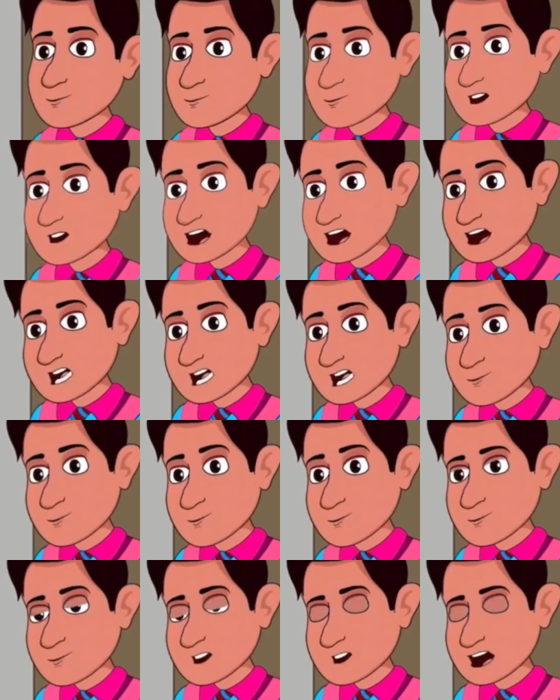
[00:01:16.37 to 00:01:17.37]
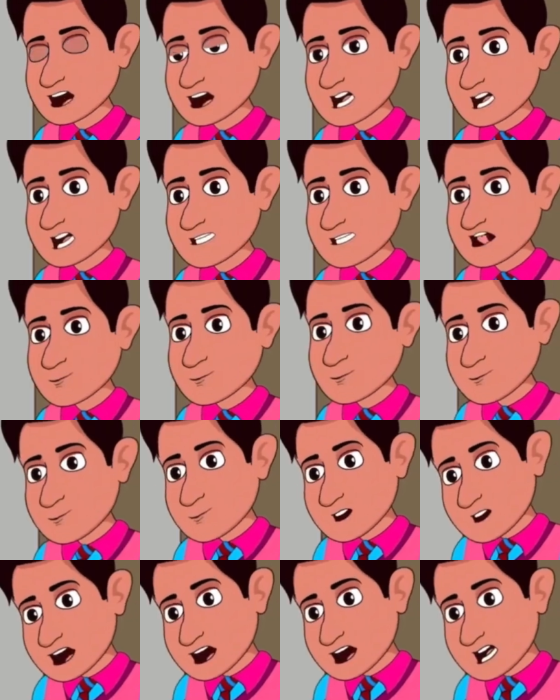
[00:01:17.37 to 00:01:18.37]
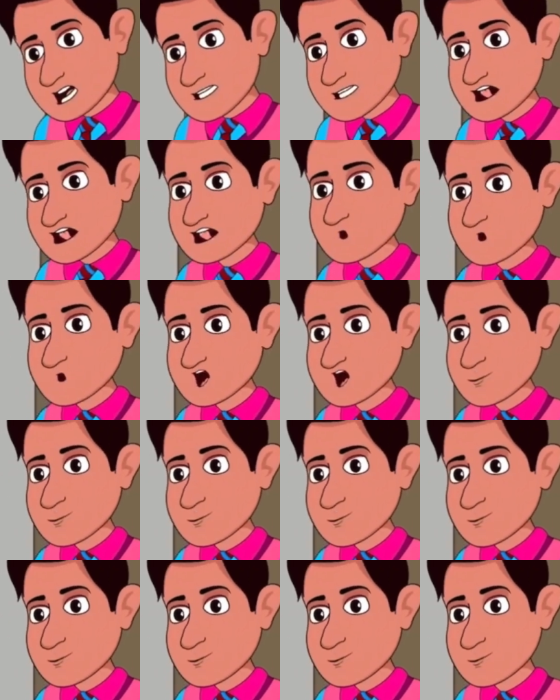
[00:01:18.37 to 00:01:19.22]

अरे सुनो हटो यहाँ से पापा को टीवी देखने दो